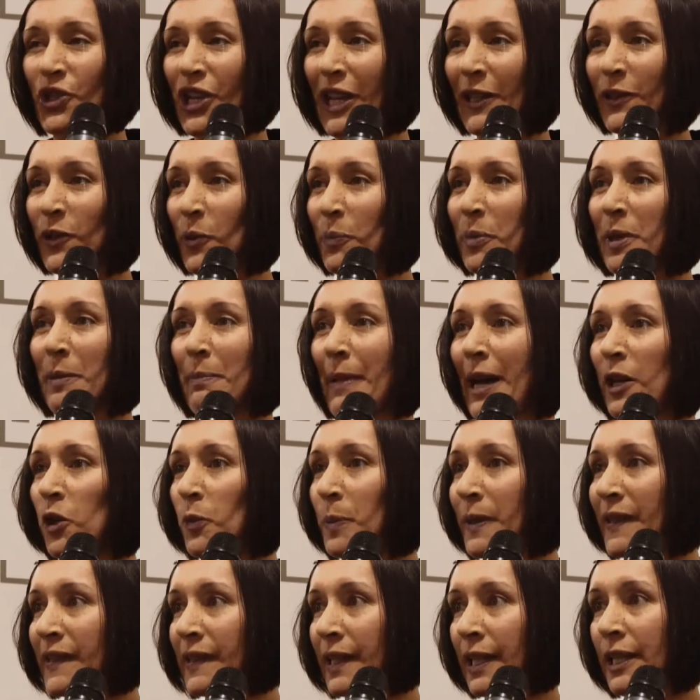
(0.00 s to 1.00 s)
successo
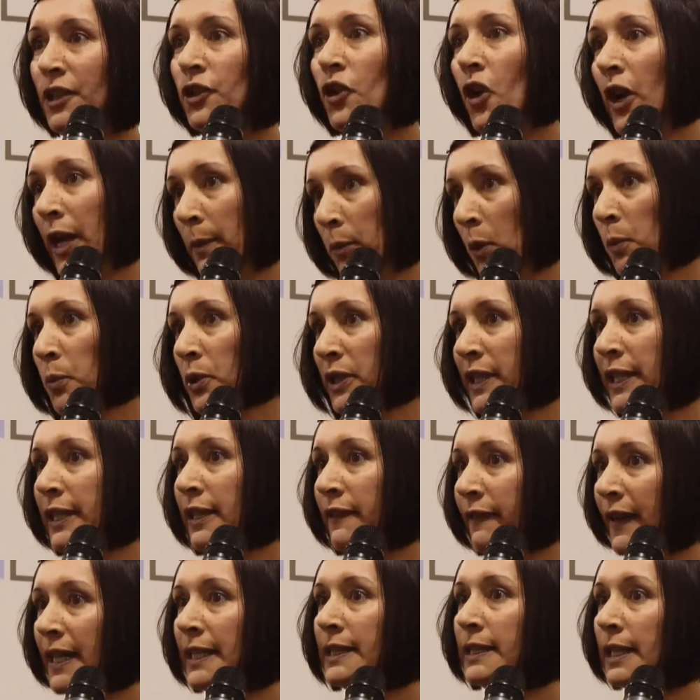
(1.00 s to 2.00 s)
primario per Scrigno è proprio
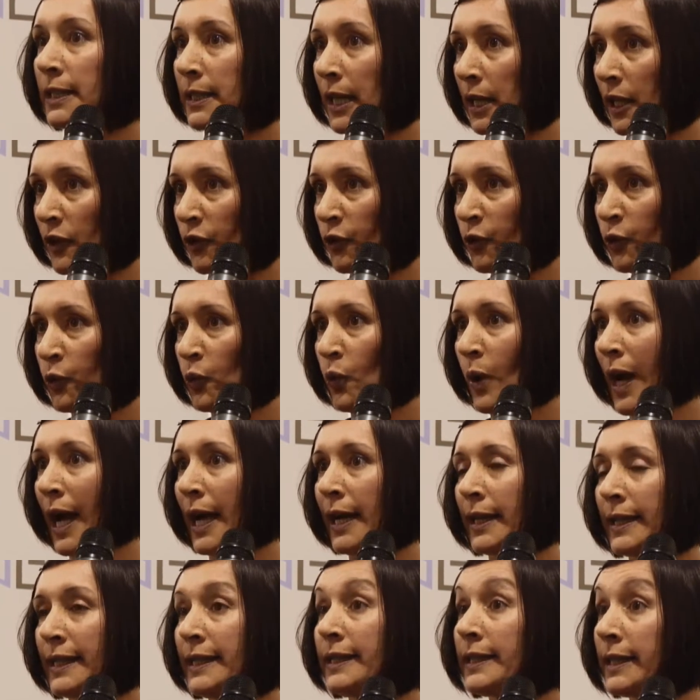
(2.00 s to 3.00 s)
derivante dalla
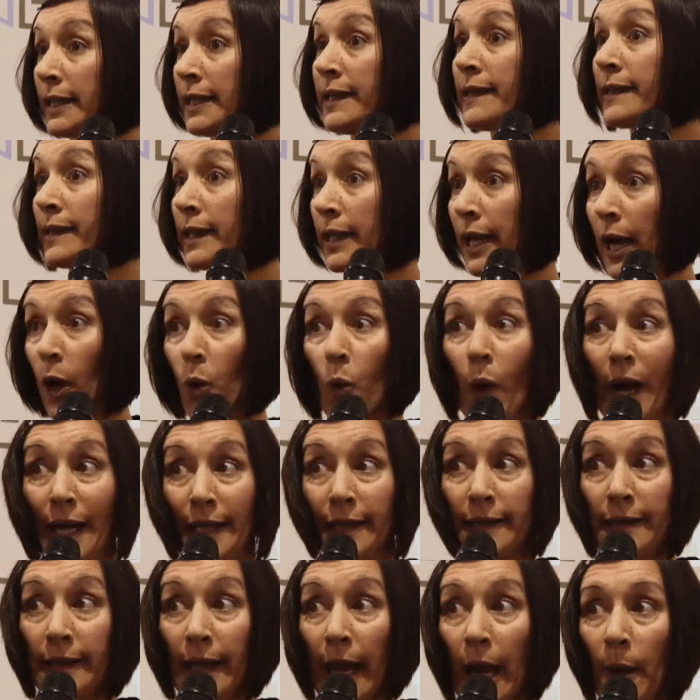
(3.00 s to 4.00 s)
sua intrinseca
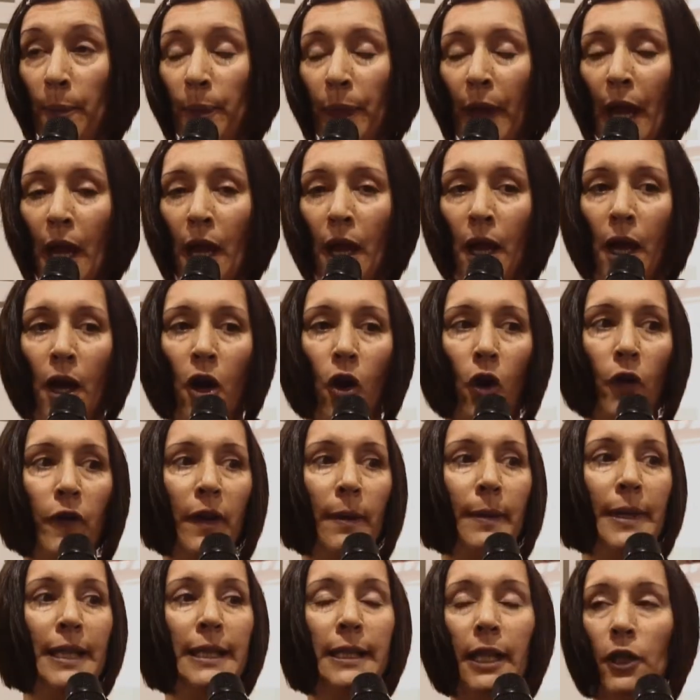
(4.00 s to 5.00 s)
qualità.
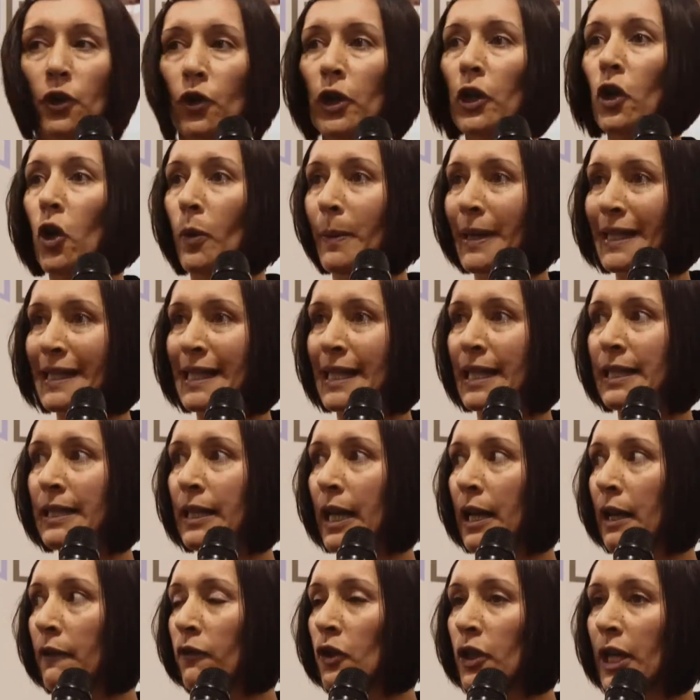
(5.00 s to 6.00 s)
Ovviamente noi come
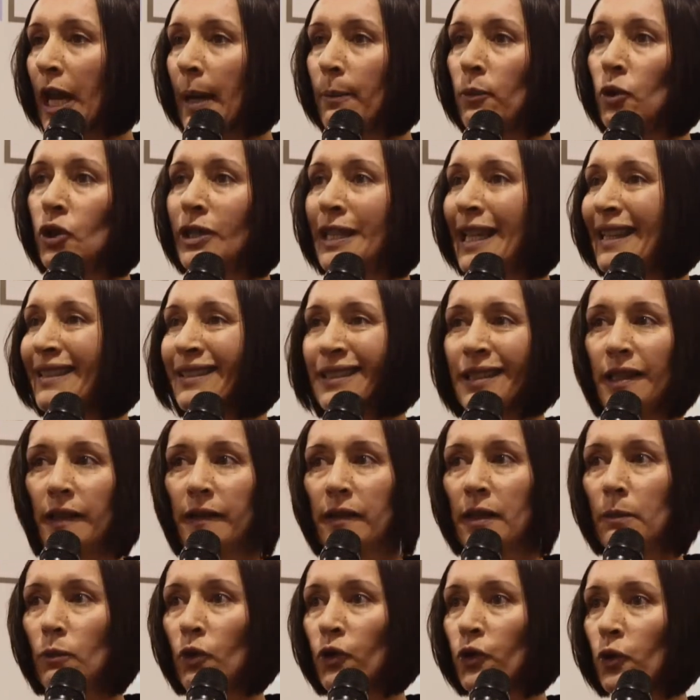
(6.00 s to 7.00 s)
azienda lavoriamo
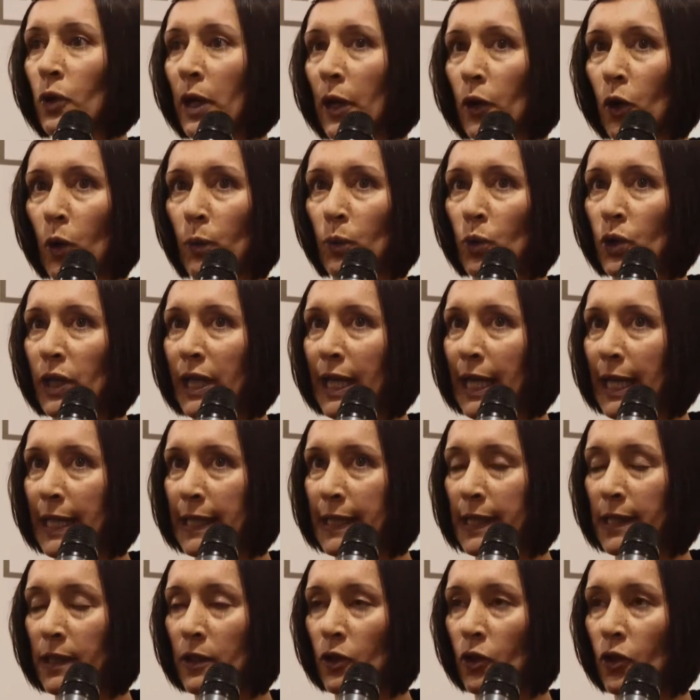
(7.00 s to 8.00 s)
tantissimo sulla
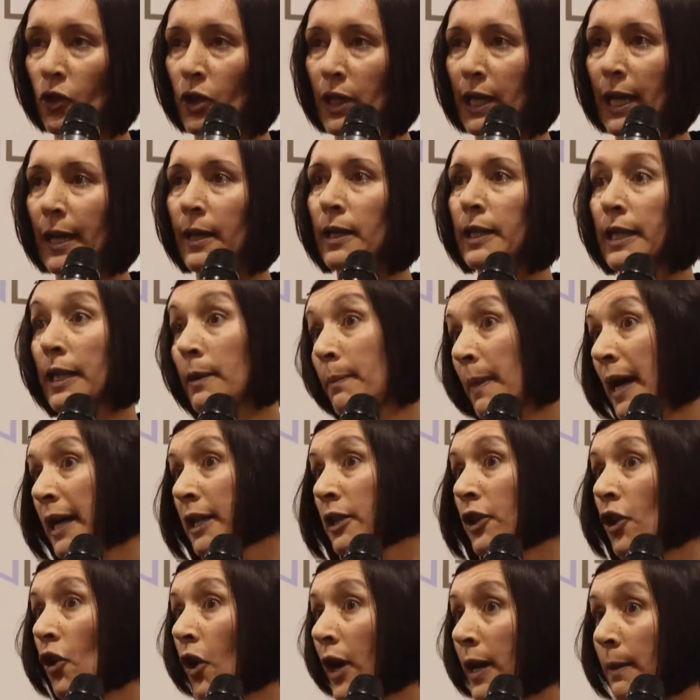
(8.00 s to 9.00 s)
comunicazione, il
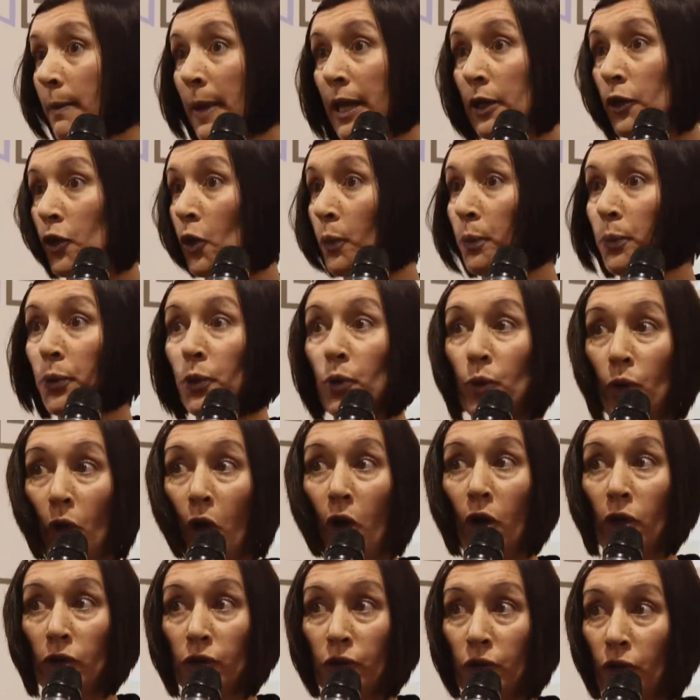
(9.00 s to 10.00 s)
marchio è il marchio più
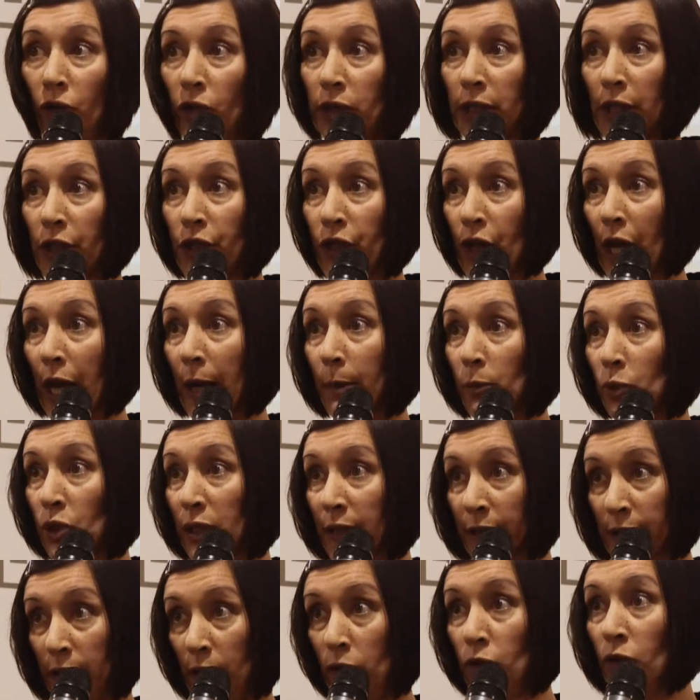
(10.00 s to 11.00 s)
noto diciamo,
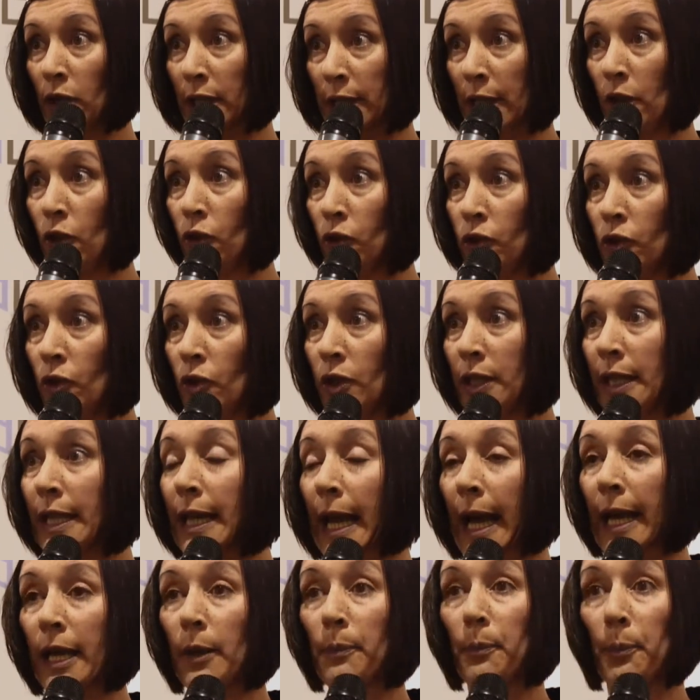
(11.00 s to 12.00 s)
nel settore dei
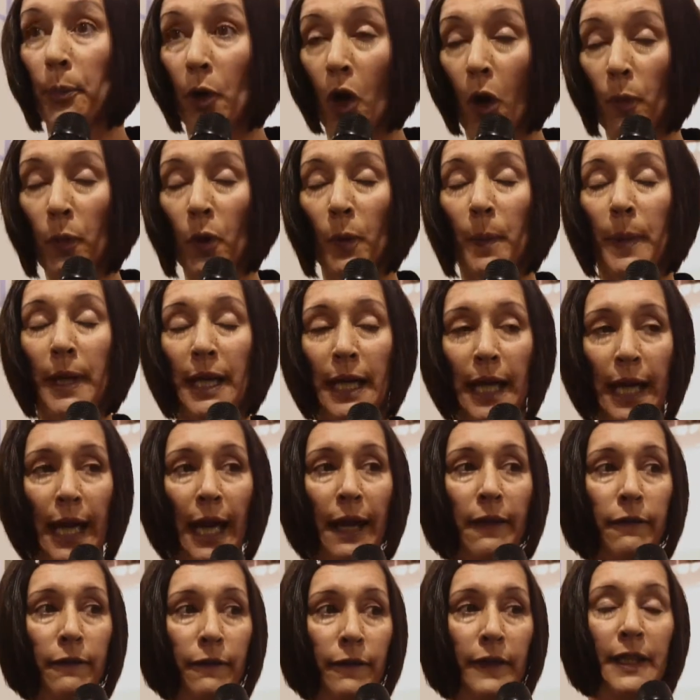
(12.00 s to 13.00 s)
controtelai proprio
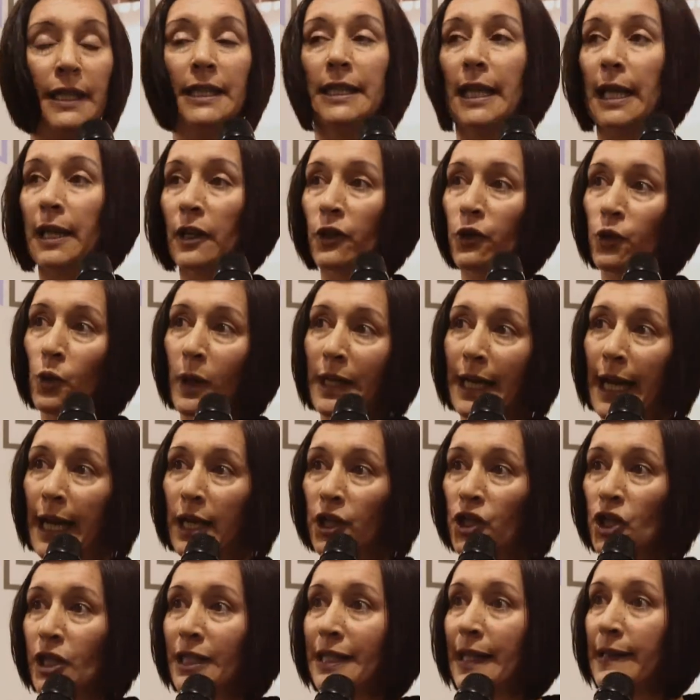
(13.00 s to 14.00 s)
perché fin dalla sua
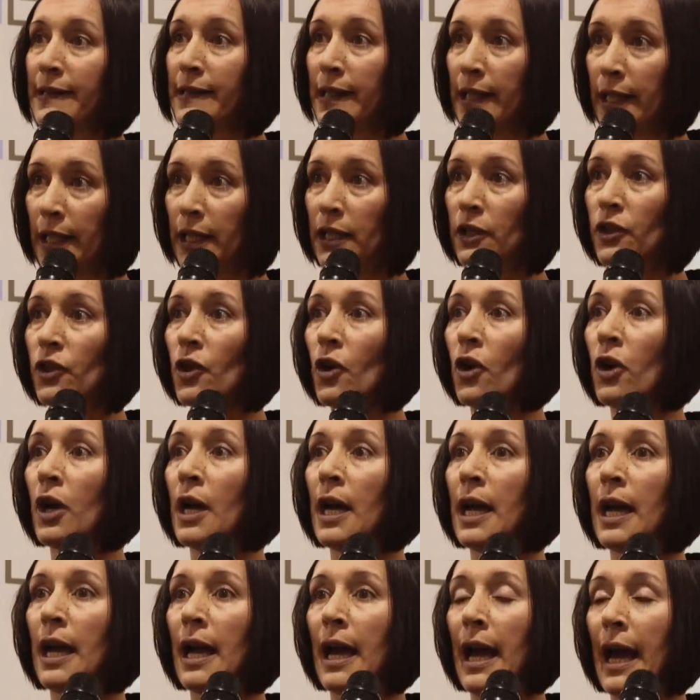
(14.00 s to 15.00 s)
nascita Scrigno
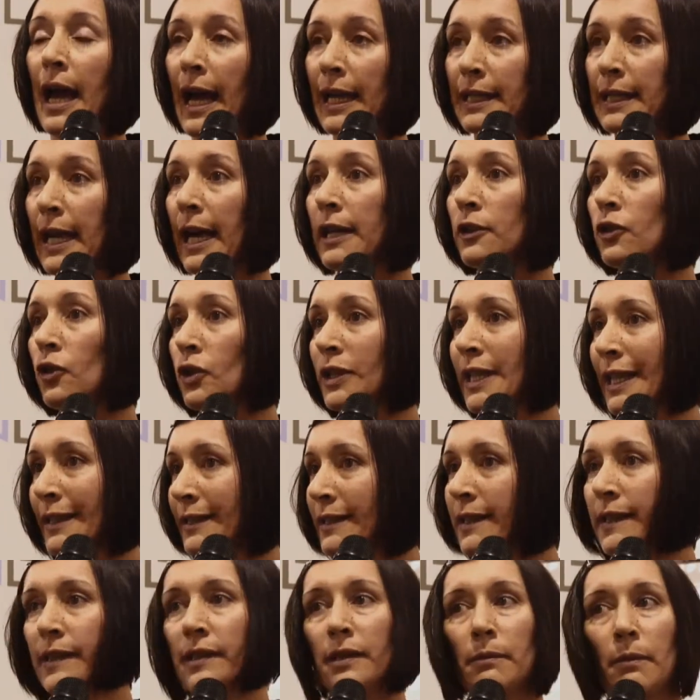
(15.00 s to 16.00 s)
ha dato
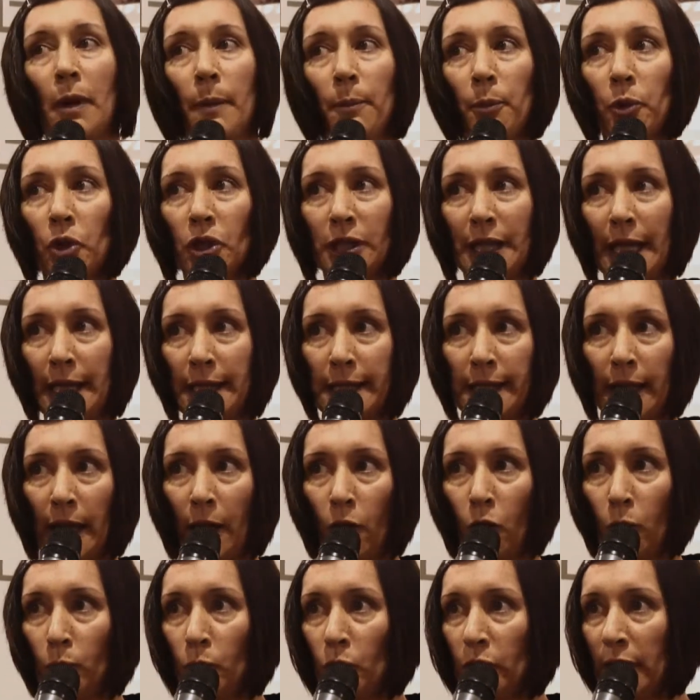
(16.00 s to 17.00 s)
tantissima importanza
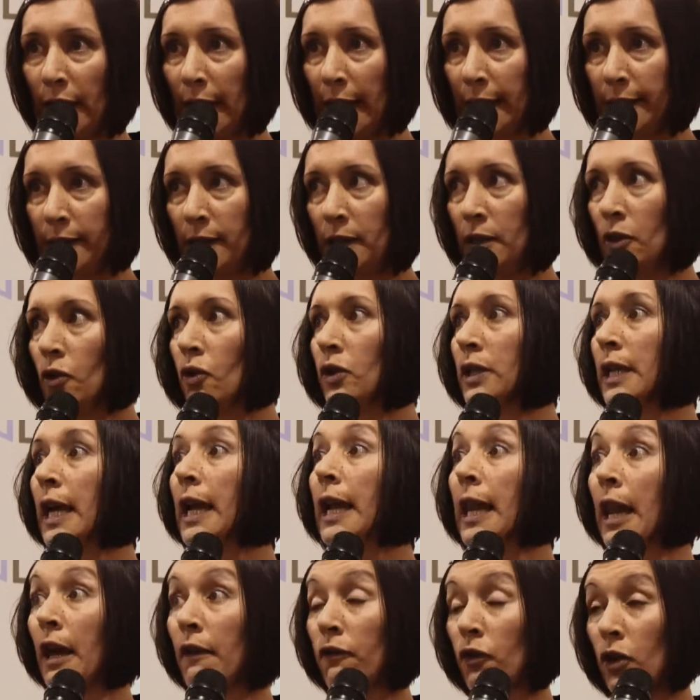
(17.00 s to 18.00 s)
alla
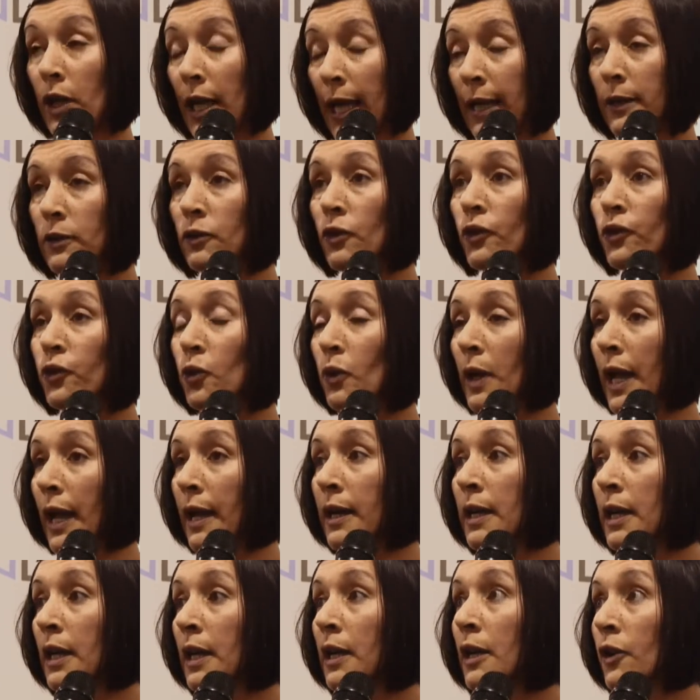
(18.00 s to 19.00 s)
comunicazione, lavorando
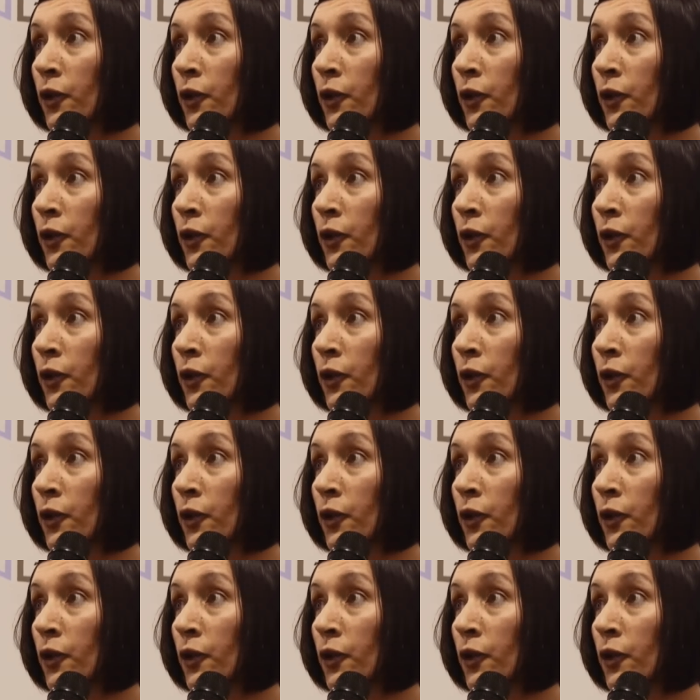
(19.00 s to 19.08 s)
sulla,